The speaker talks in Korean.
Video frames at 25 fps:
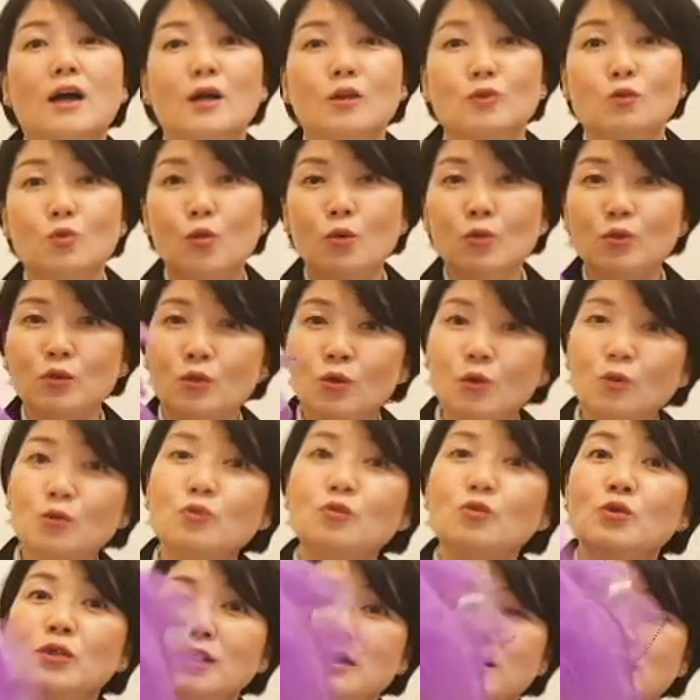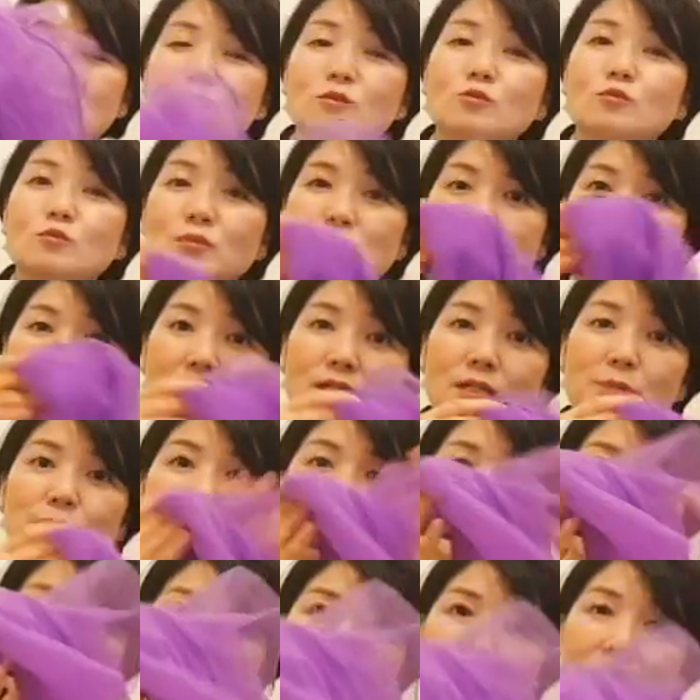통통 튀는 움직임을
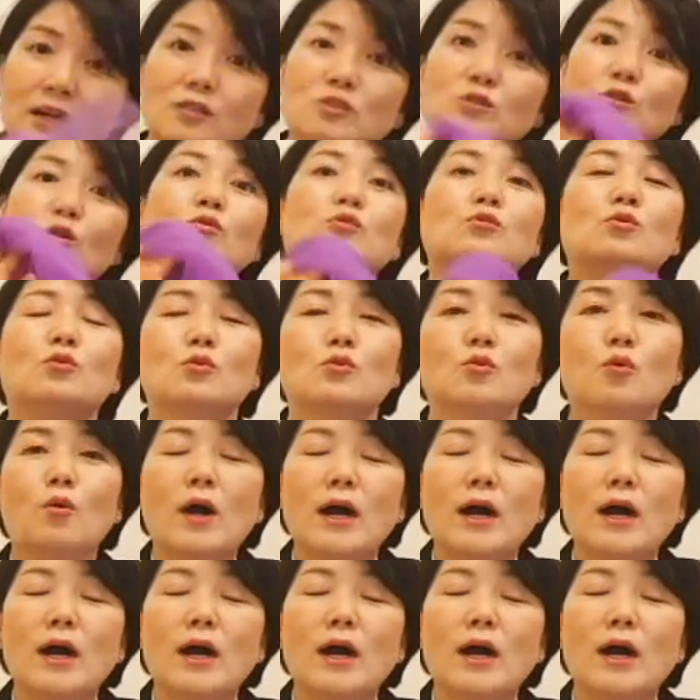시각적으로도